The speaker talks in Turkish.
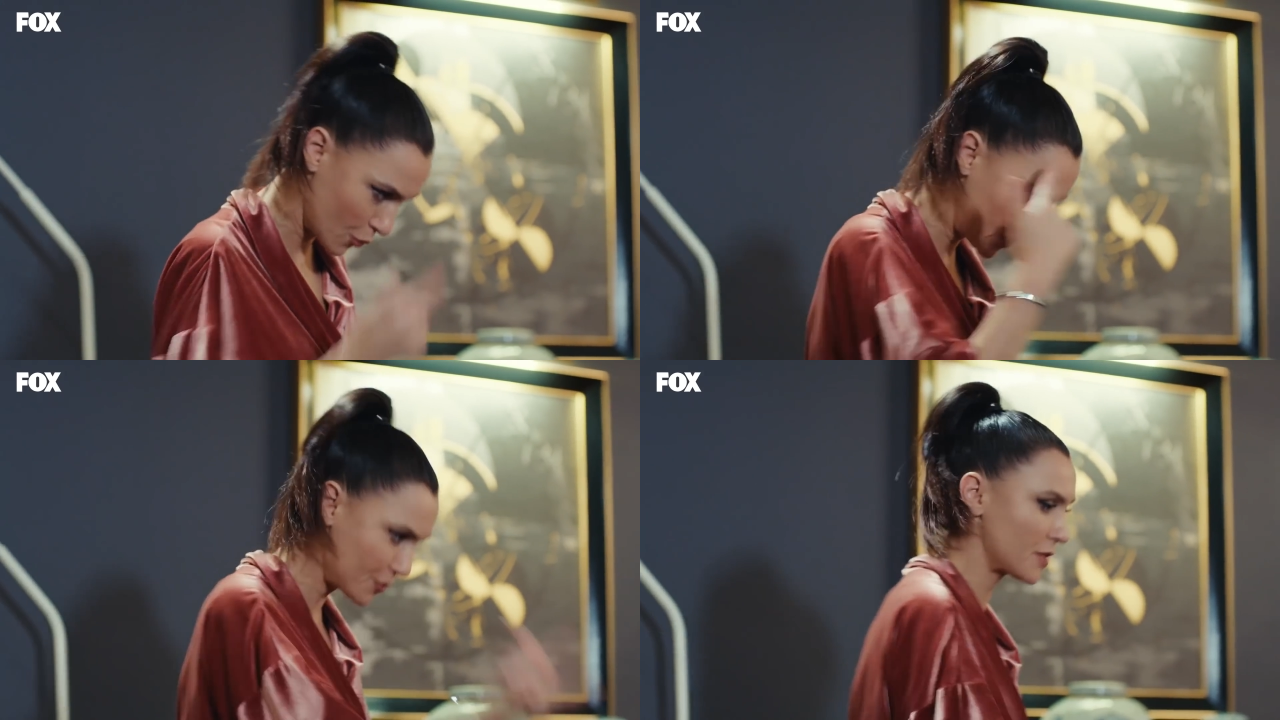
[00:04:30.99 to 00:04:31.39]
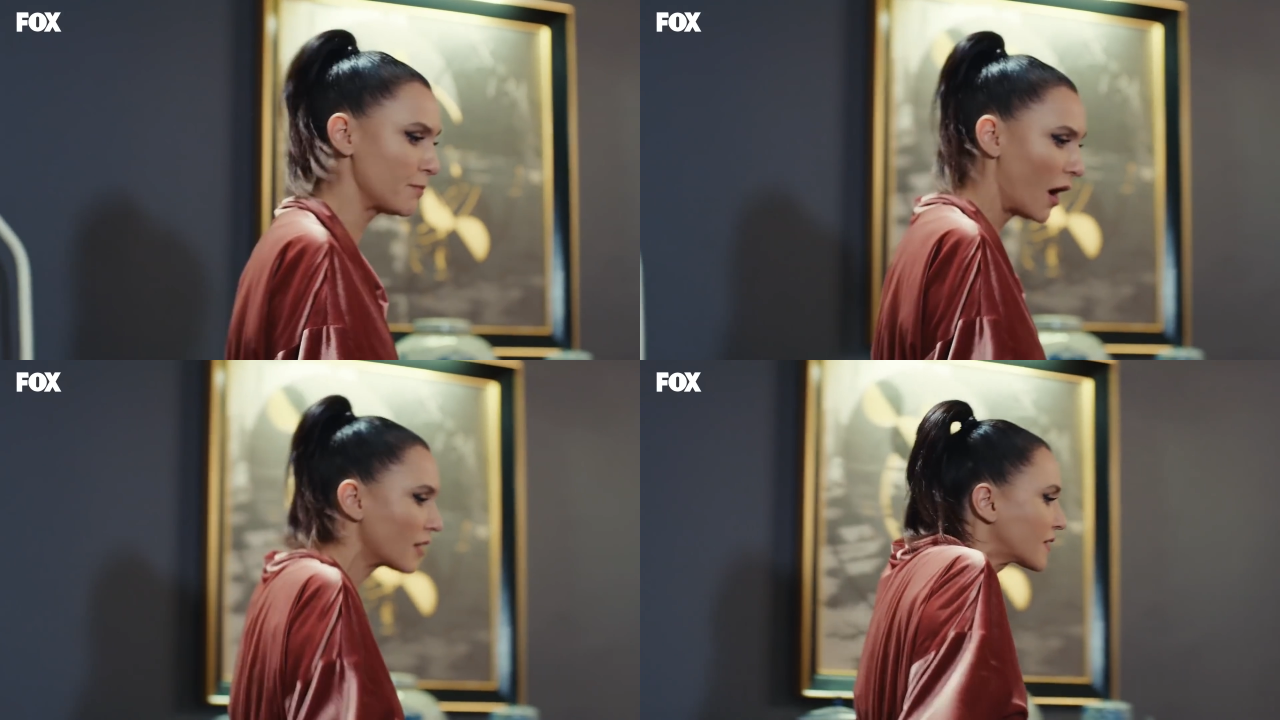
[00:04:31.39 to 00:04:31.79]
Böyle bir
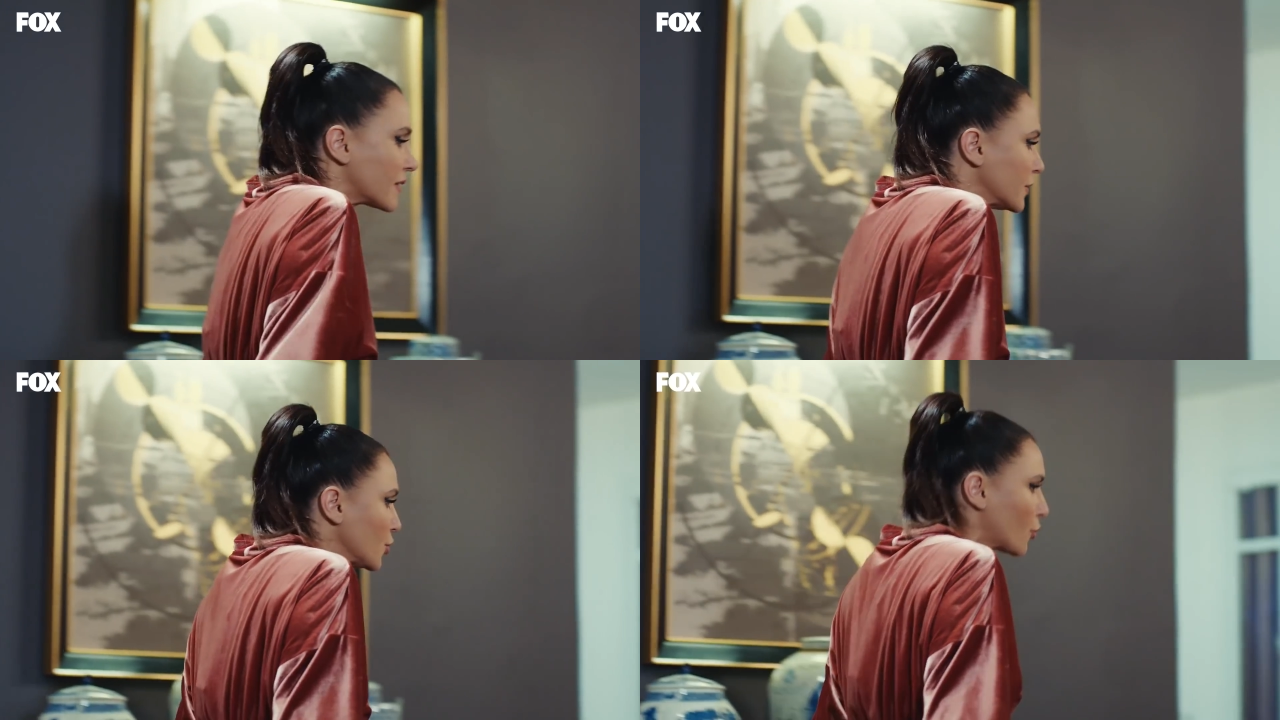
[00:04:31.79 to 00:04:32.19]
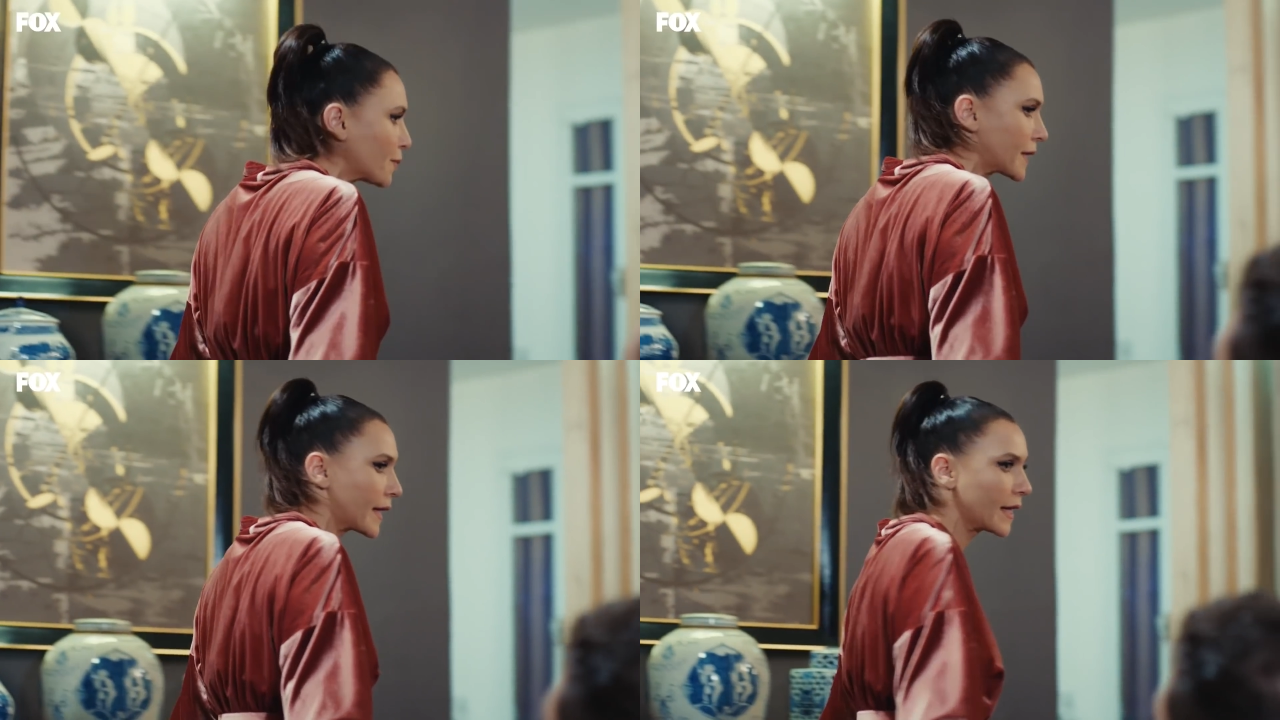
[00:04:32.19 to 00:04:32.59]
şey mantığı yok
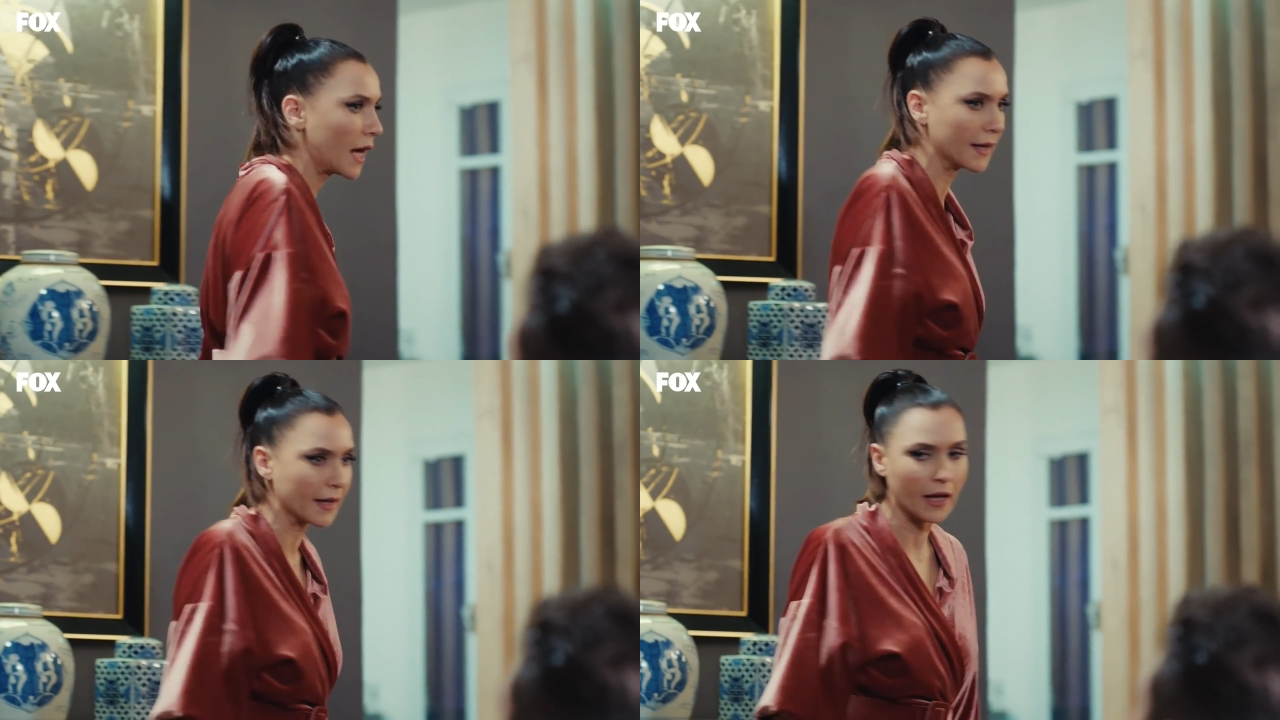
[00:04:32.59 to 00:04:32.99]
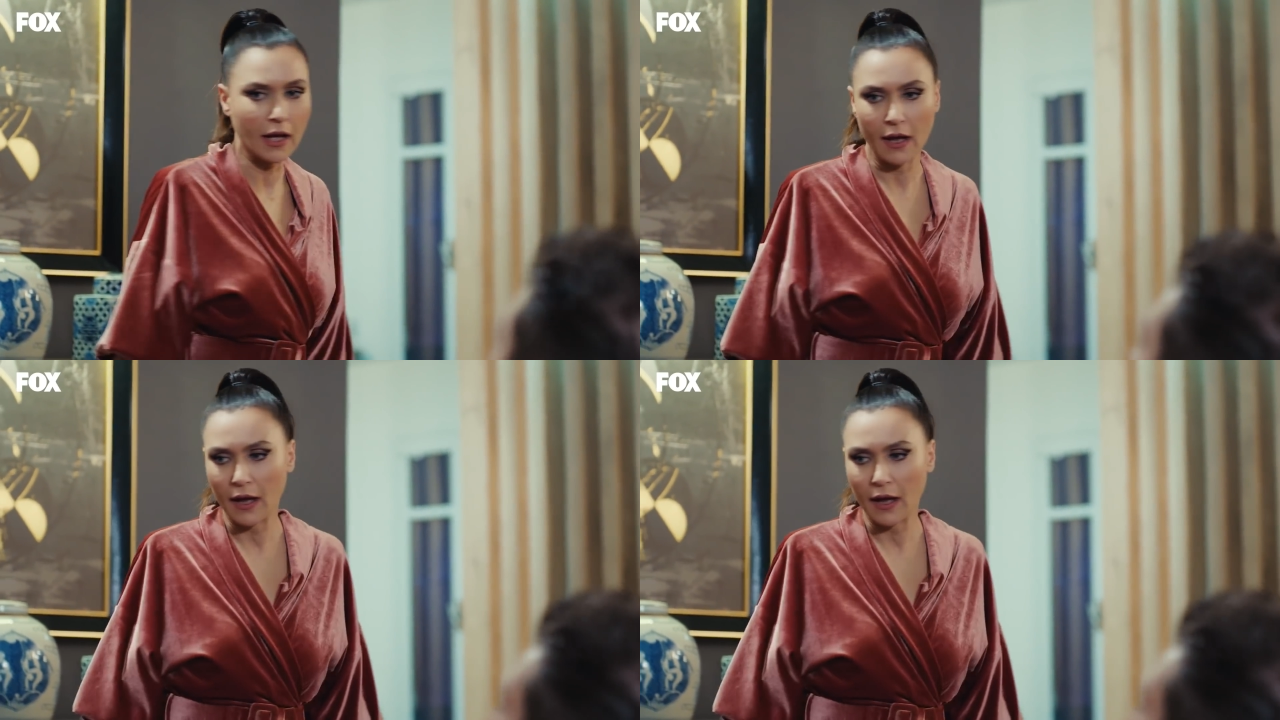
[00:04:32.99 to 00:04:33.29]
bir kere yani. Ya